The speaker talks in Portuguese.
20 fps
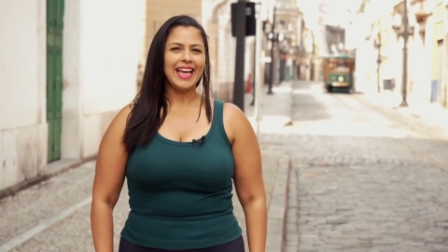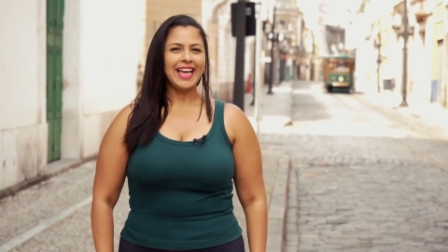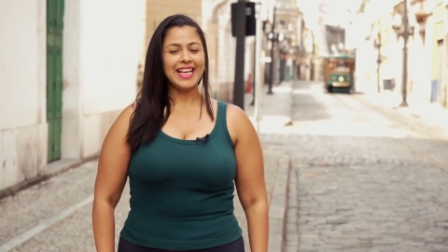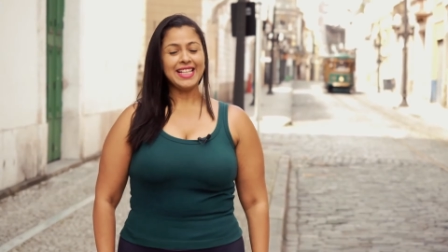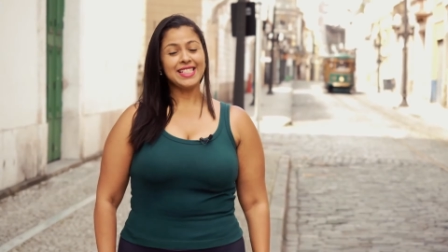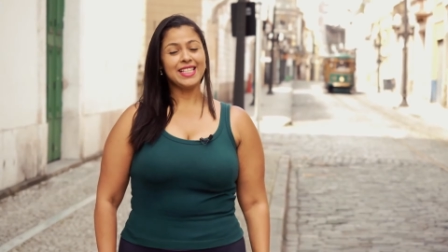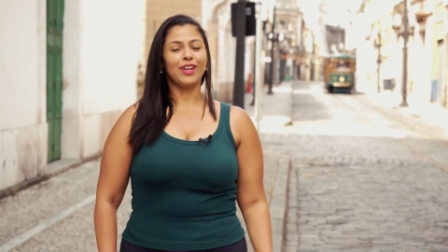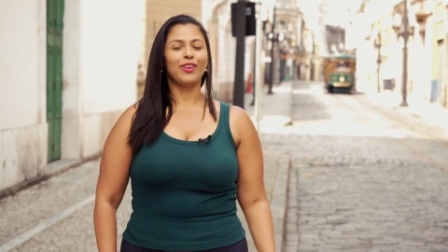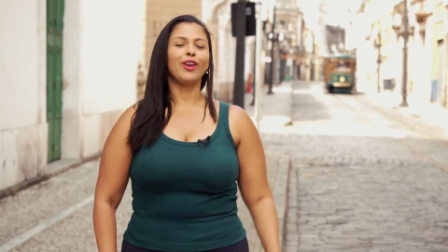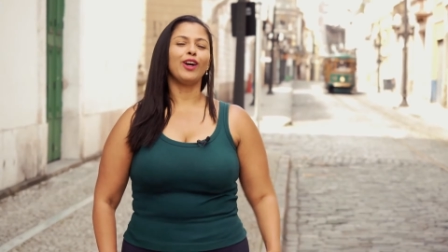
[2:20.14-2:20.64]

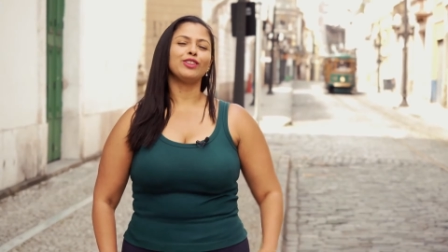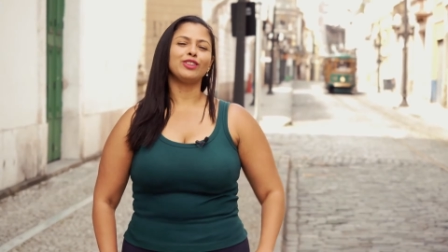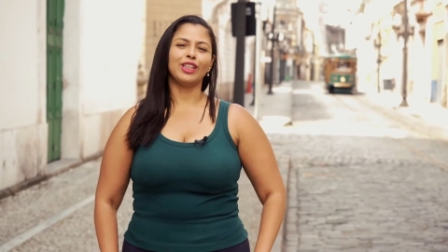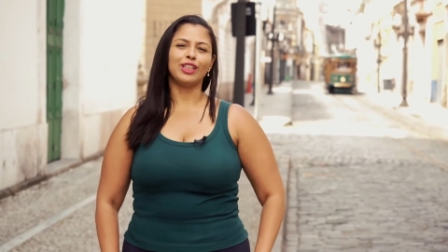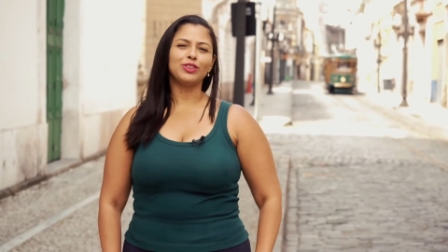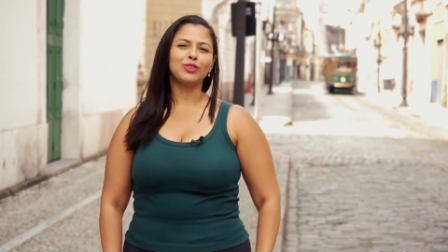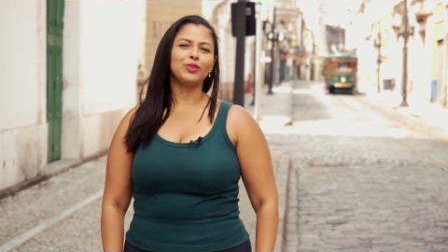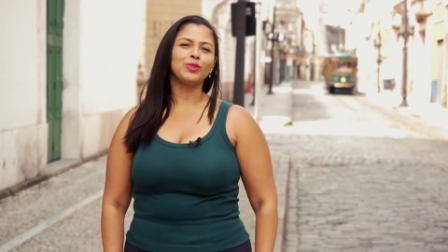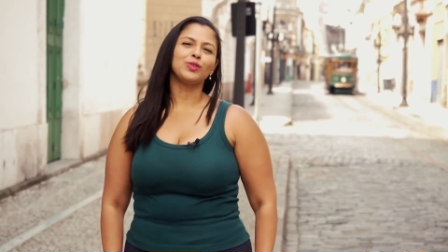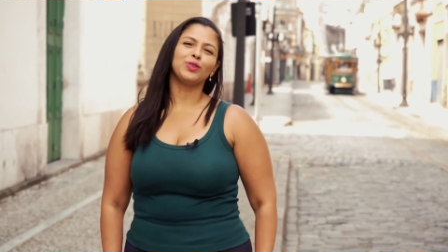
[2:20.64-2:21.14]
Esse é o nosso
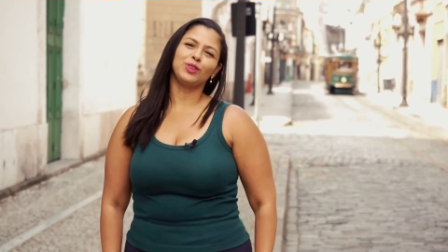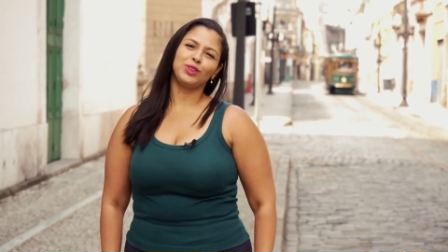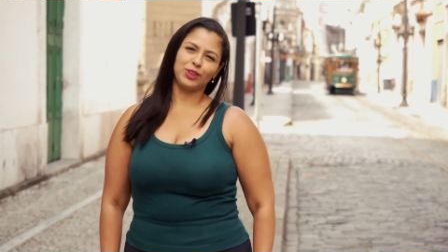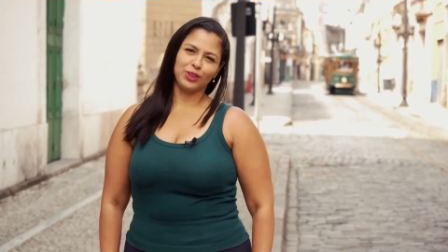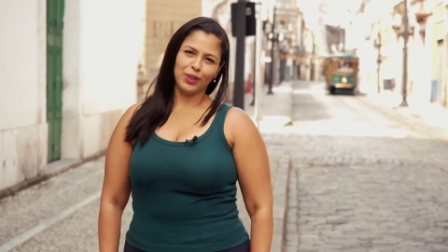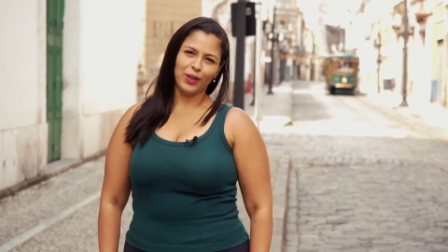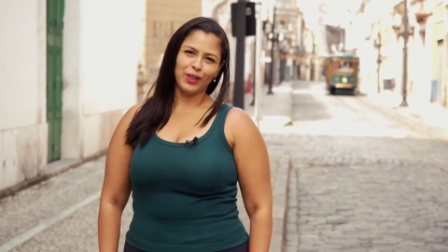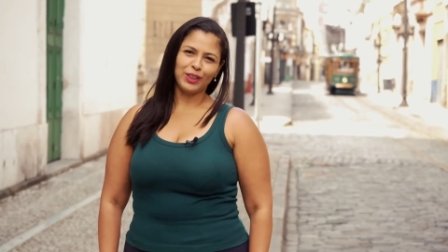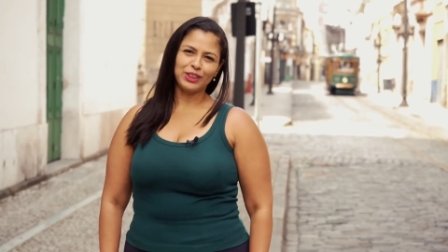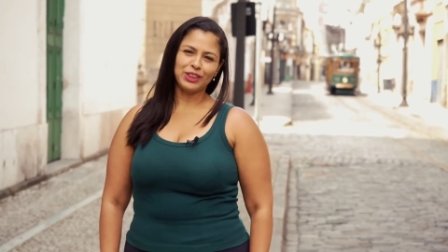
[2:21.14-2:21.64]
assunto de
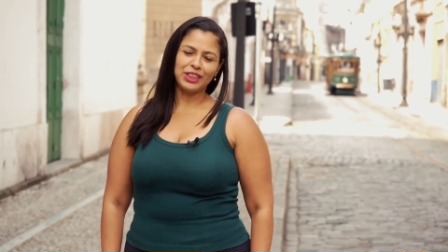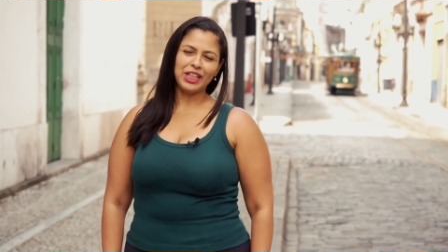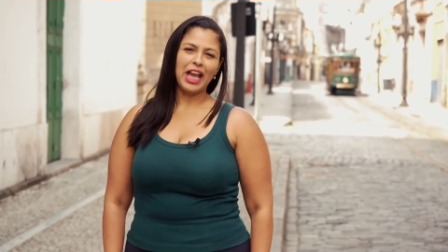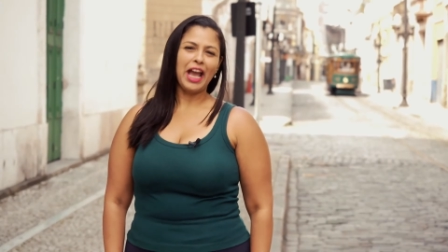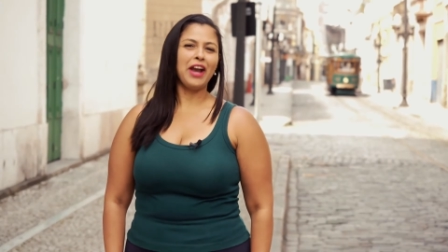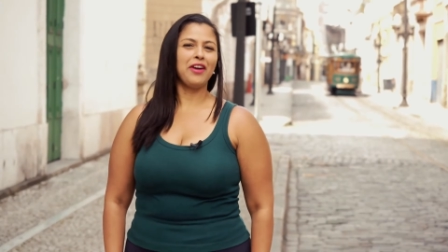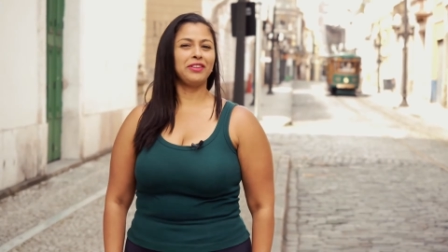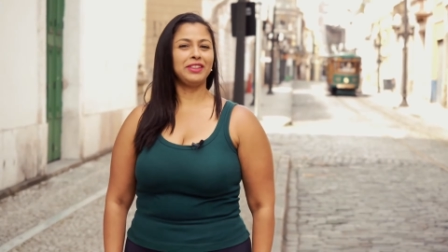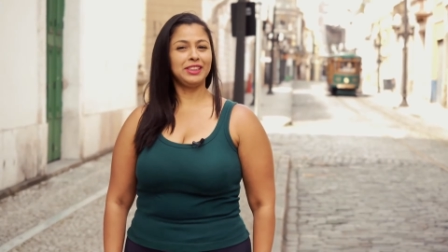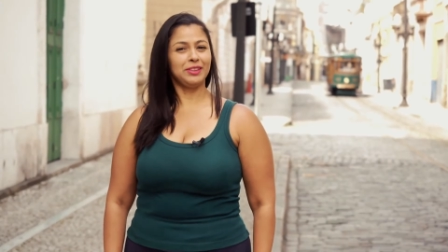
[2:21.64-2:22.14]
hoje.
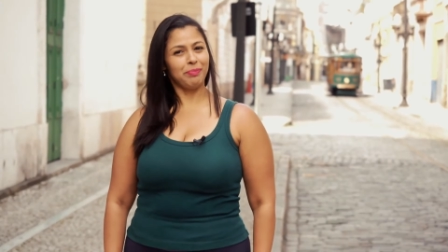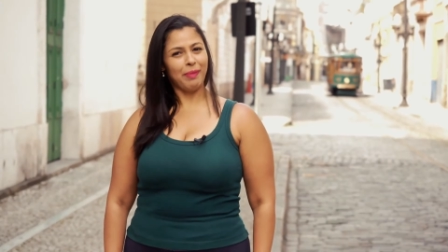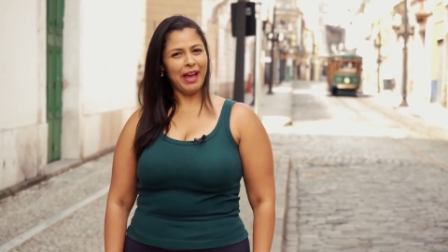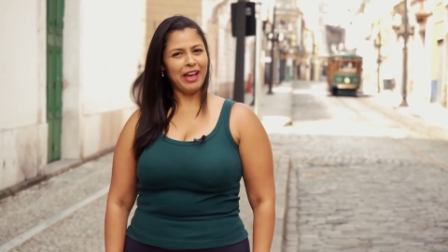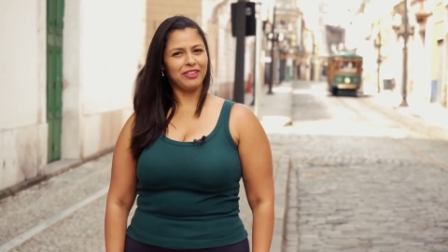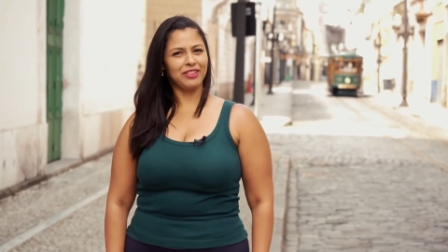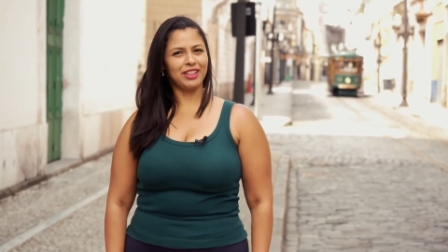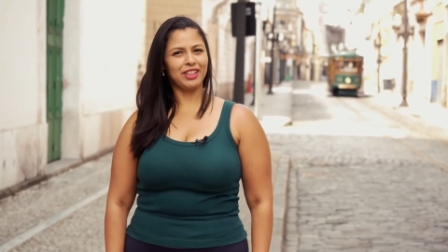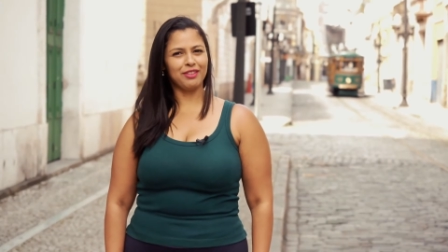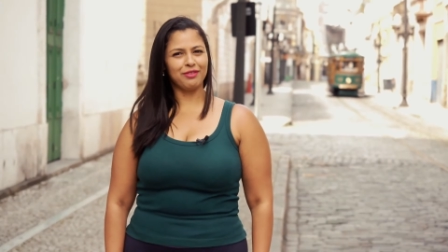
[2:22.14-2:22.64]
Eu
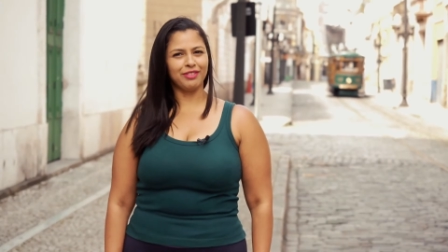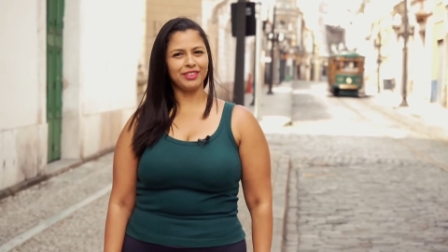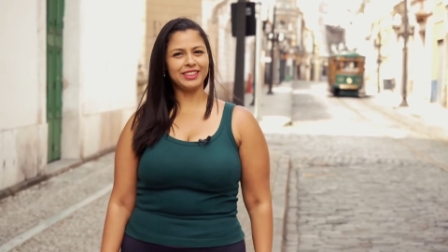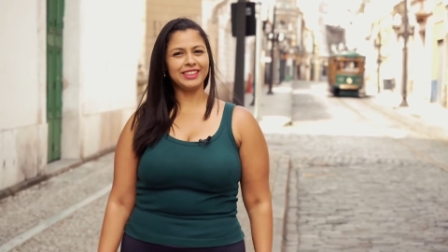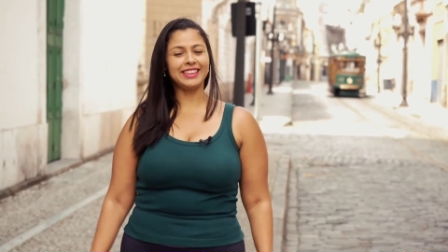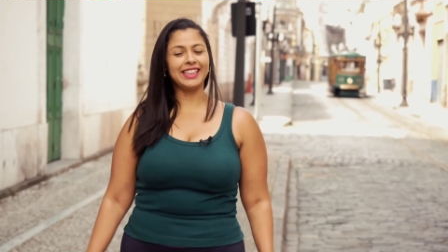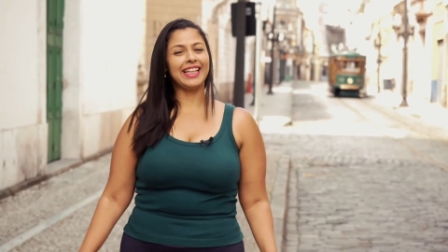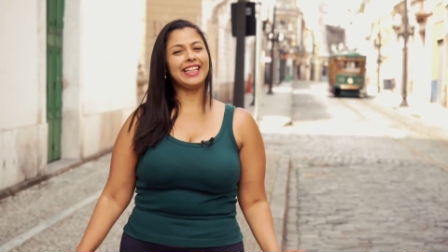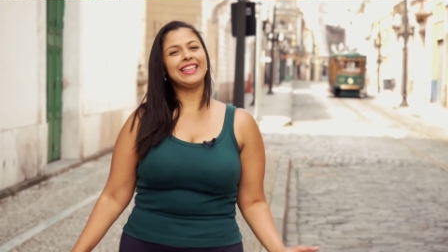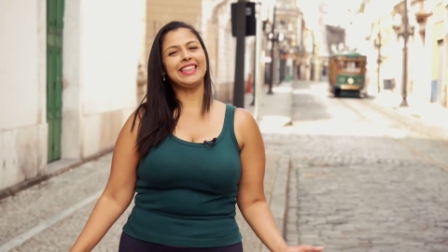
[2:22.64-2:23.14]
espero que
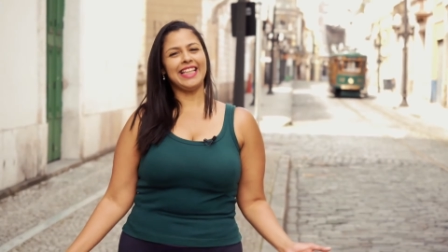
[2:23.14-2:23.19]
você